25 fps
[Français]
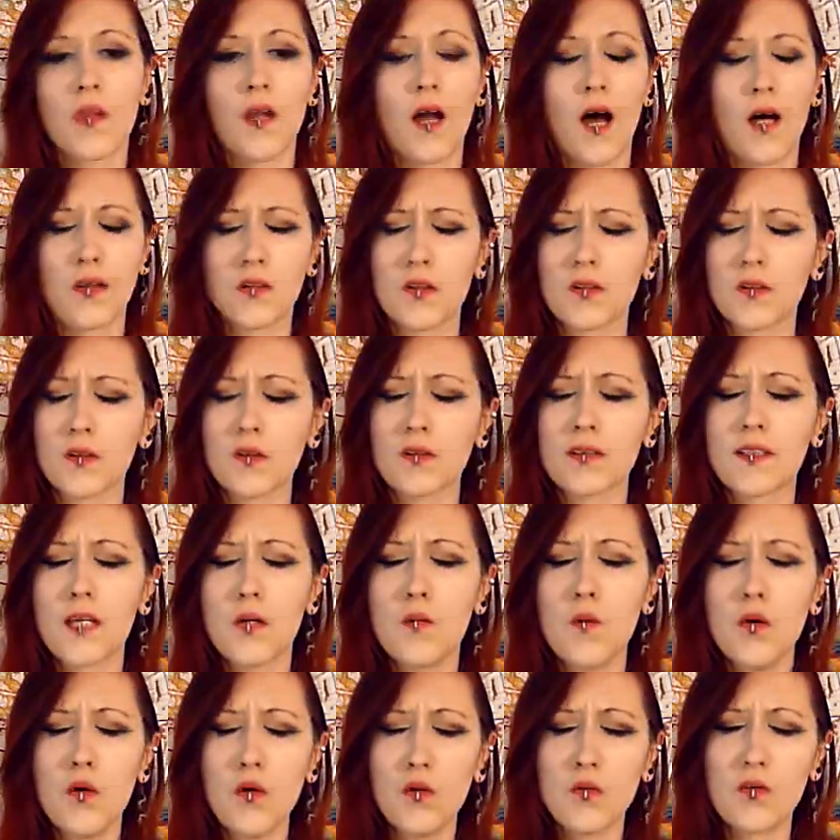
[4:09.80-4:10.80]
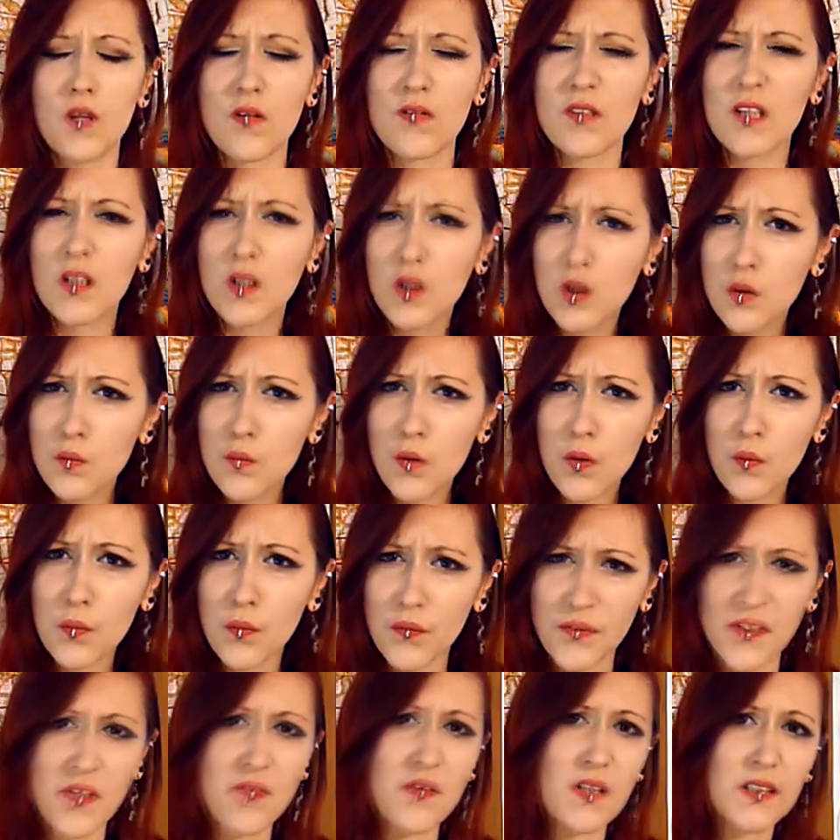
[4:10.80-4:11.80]
Attends, attends, d'abord qu'on a fait comment
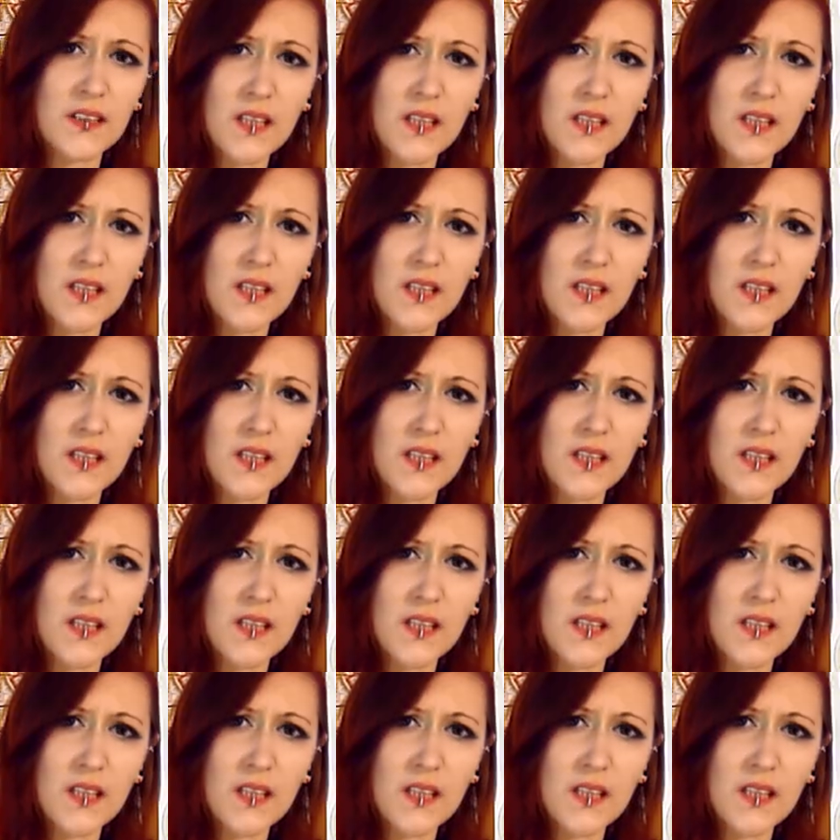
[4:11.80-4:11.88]
pour savoir